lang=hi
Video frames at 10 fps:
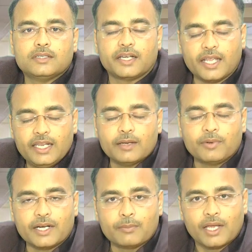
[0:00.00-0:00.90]
डेली
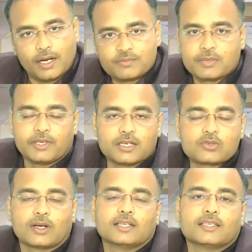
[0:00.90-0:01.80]
अपडेट में आप सभी का
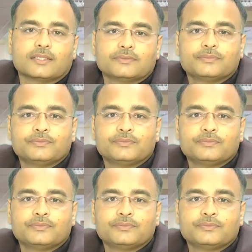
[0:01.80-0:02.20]
स्वागत है